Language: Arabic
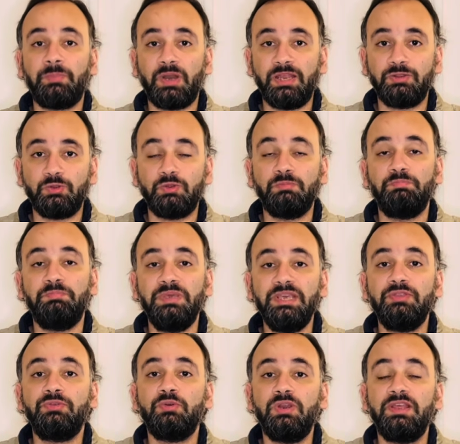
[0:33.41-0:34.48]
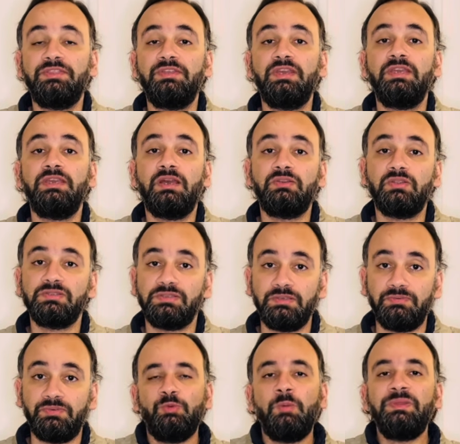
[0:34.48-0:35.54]
برايتون بثلاثيه
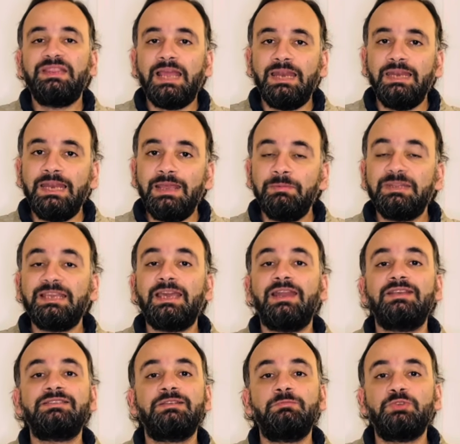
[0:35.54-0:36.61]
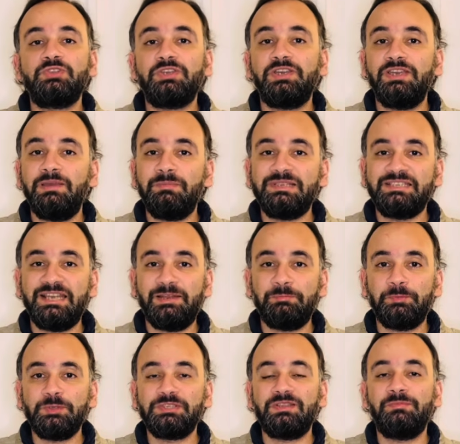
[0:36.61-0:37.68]
نظيفه وبالتالي لعبه الكراسي الموسيقيه ما زالت
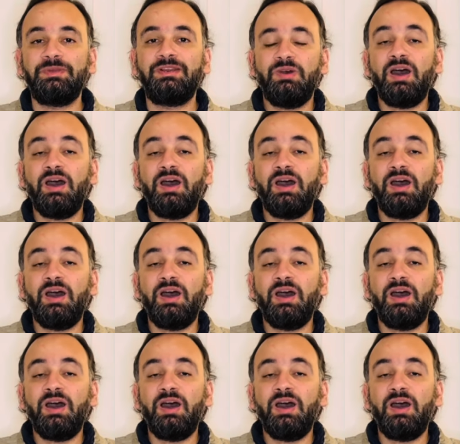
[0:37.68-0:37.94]
مستمره